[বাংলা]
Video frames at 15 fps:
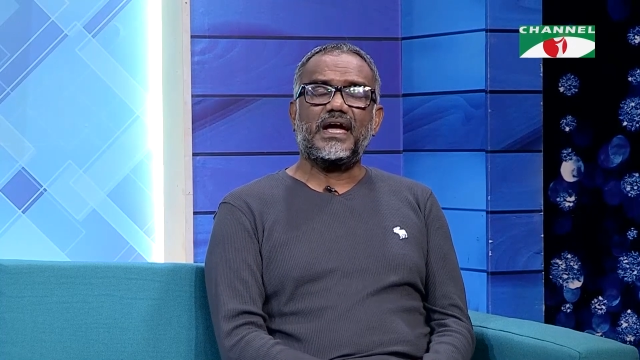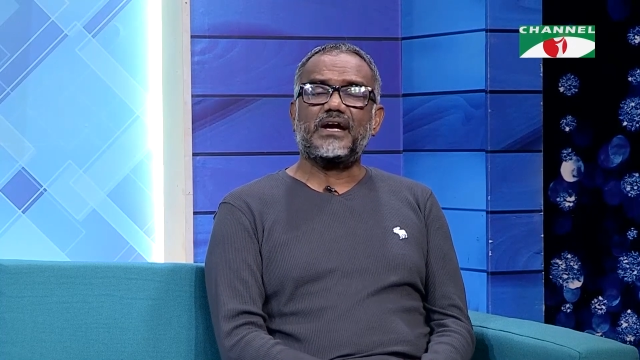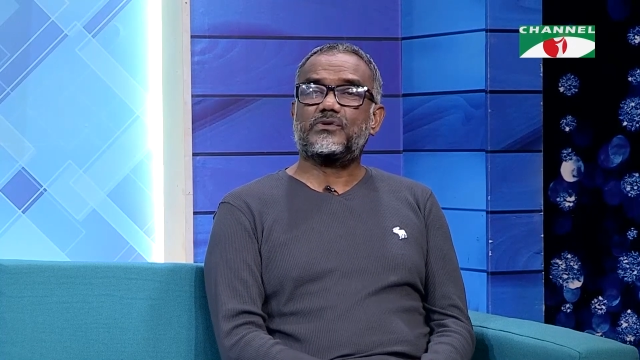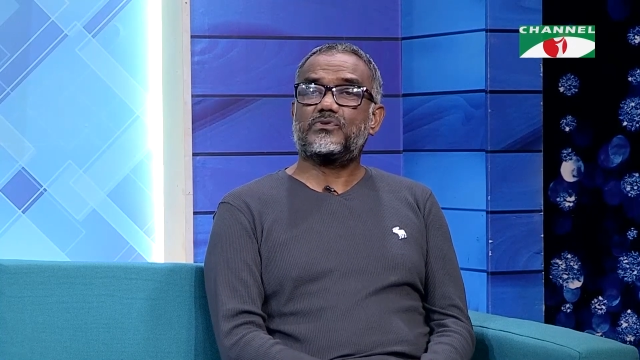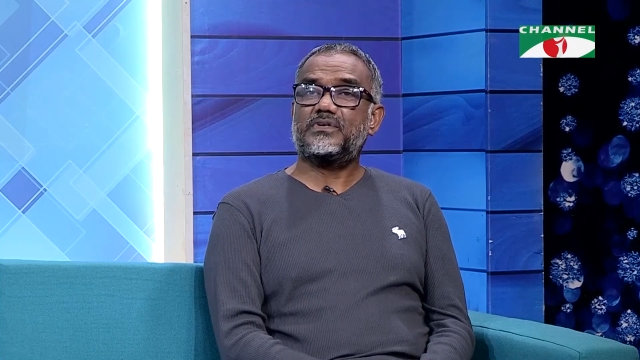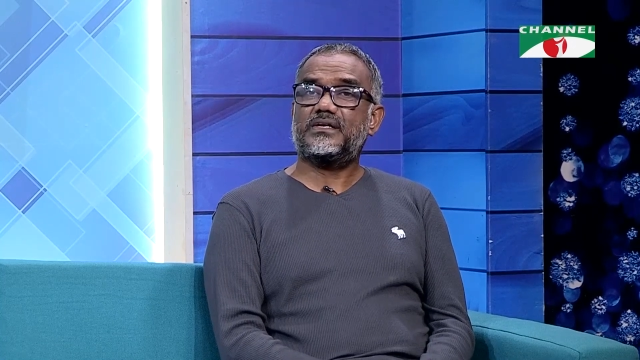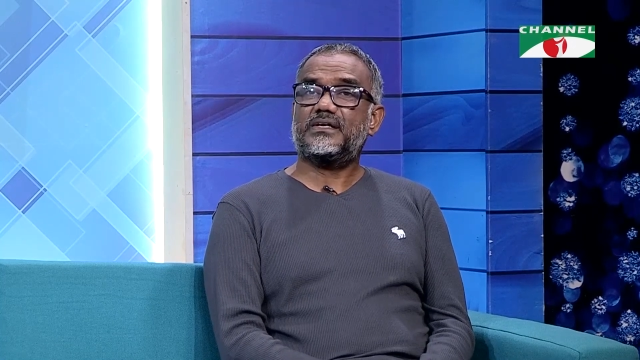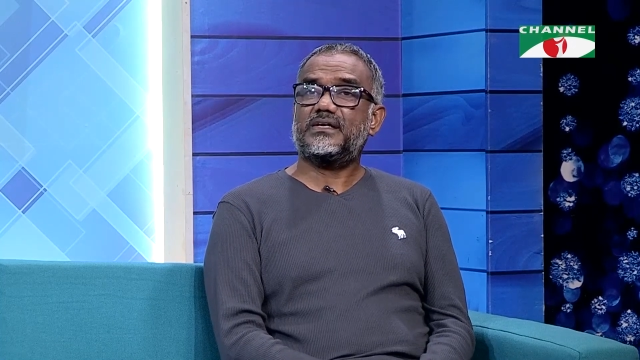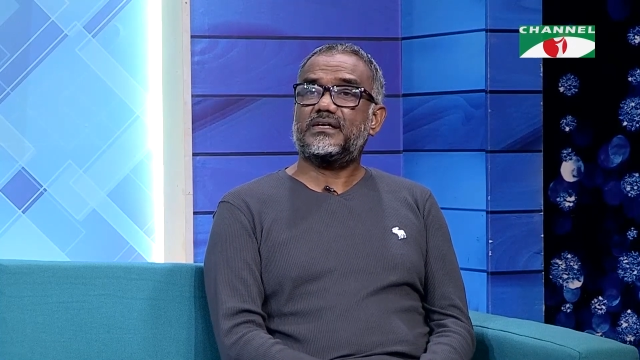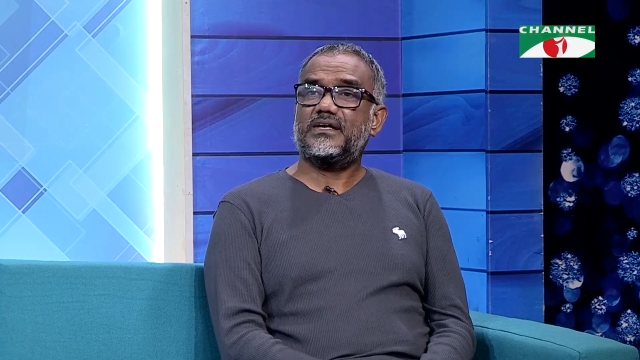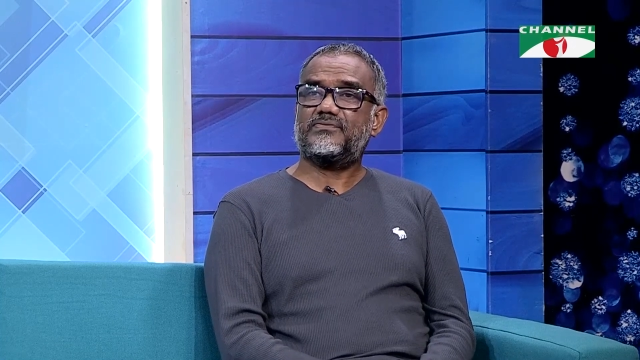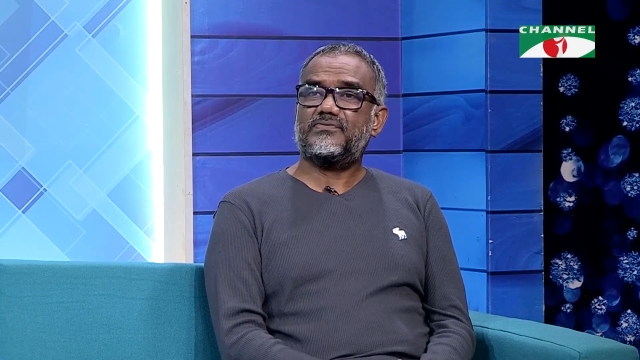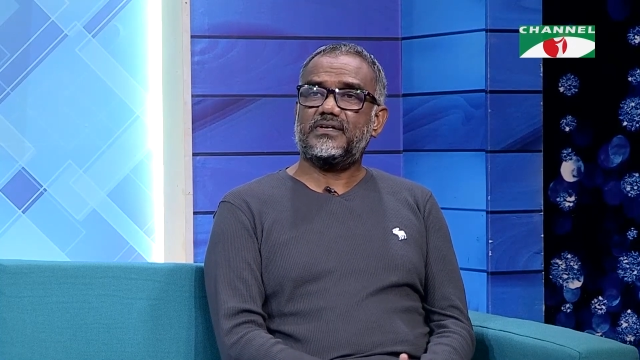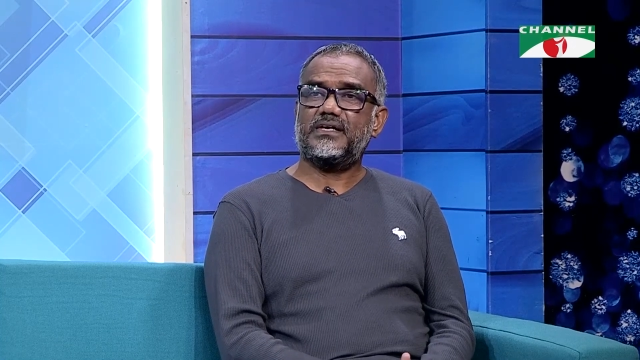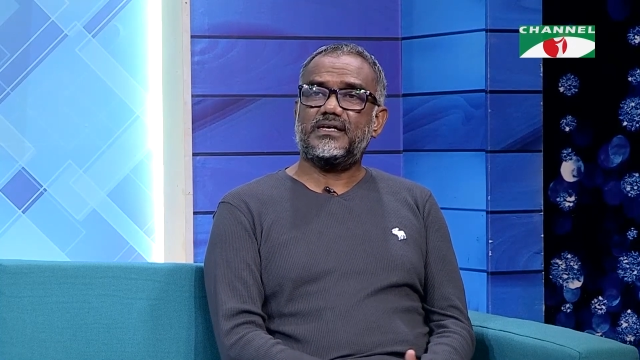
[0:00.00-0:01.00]
এখন
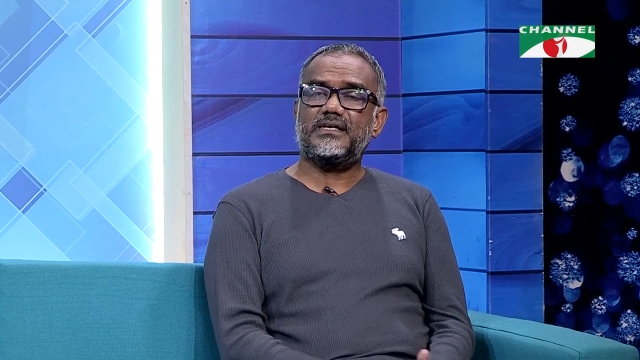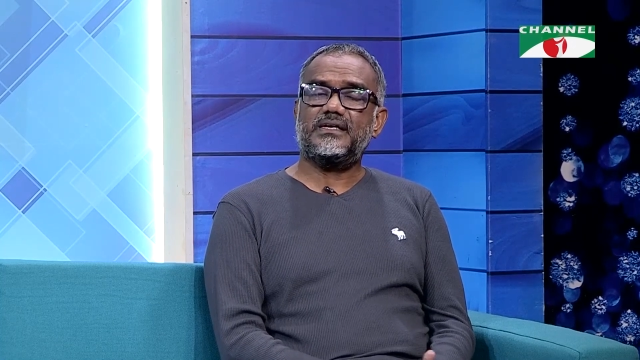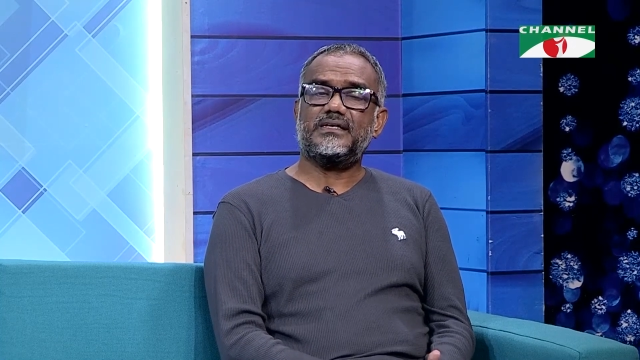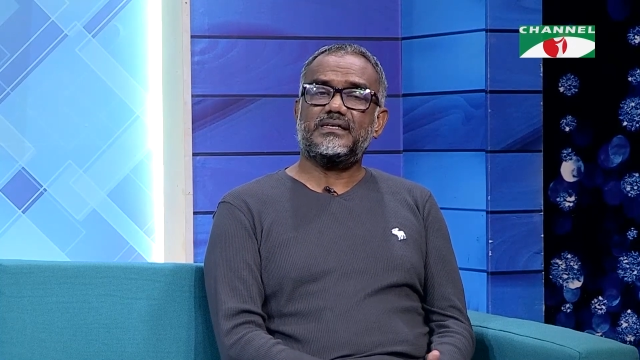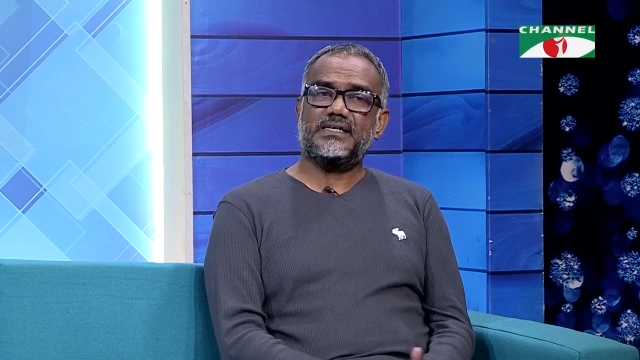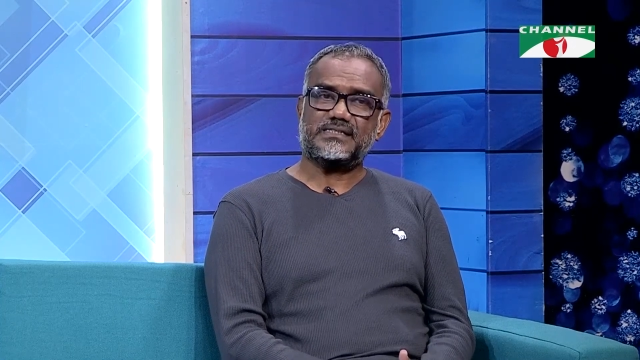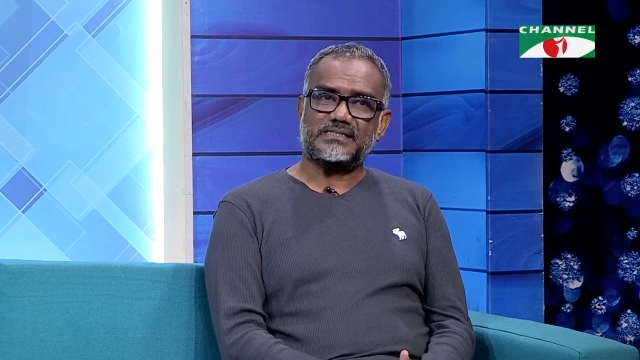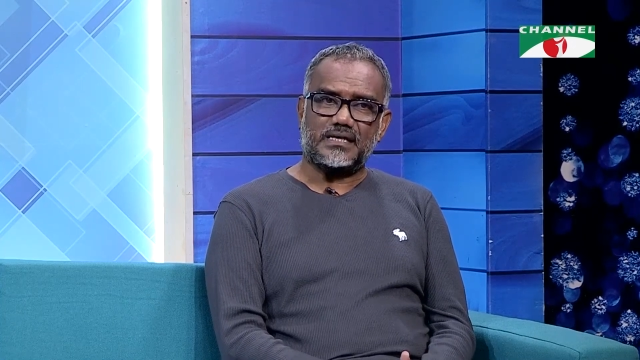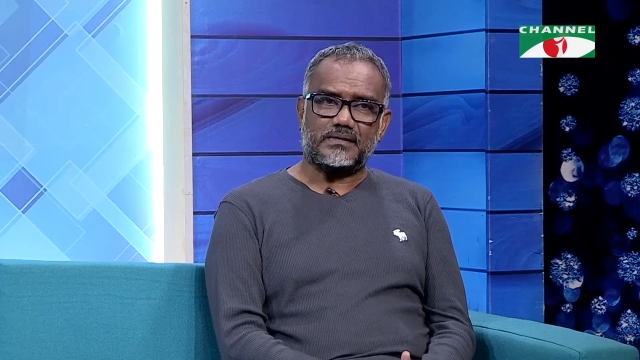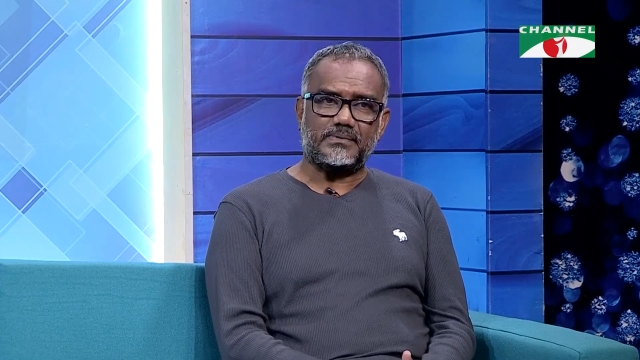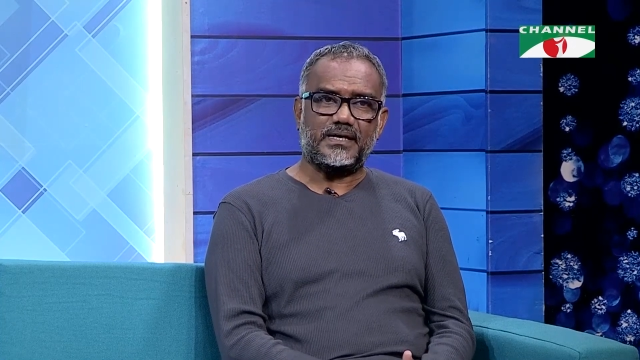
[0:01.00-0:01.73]
রেফারি নেসার